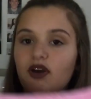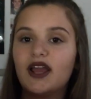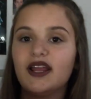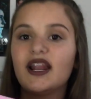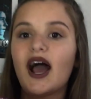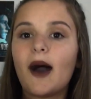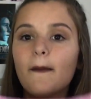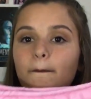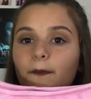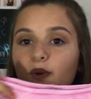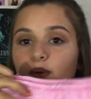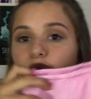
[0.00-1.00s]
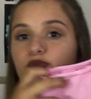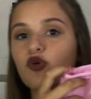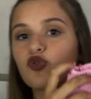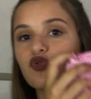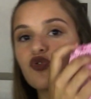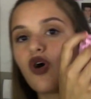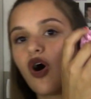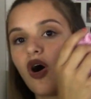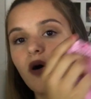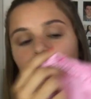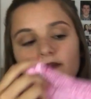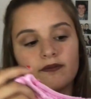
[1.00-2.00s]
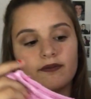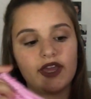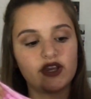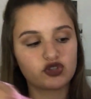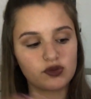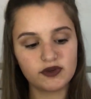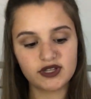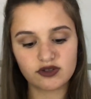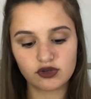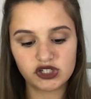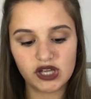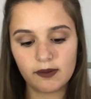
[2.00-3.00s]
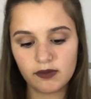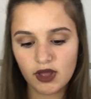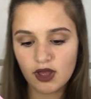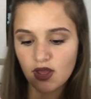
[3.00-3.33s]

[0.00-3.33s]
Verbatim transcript: voilà, il est un peu beaucoup grand, mais justement c'est ce que j'aime.